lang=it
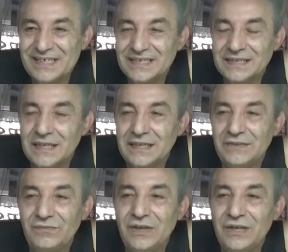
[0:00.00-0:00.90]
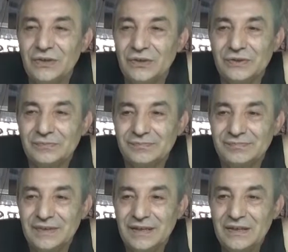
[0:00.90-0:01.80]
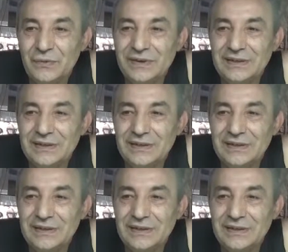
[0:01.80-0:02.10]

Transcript: stile divino, quel